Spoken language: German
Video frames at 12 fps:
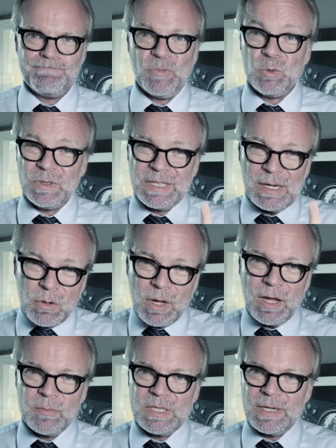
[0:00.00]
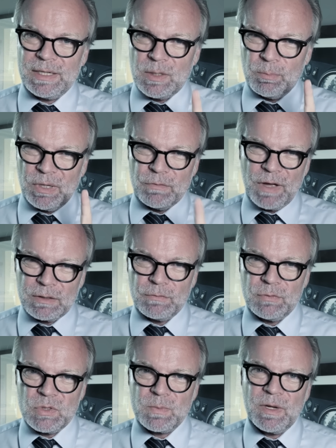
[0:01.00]
und dennoch habe ich eine private
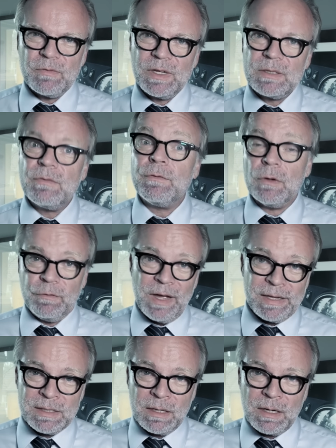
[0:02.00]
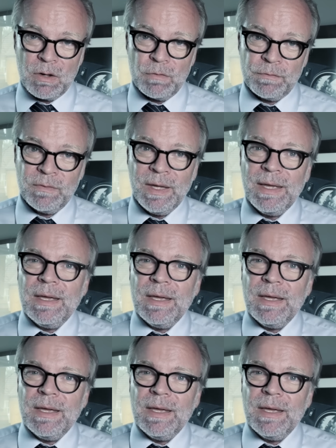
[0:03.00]
Fußballwette für Freitag laufen.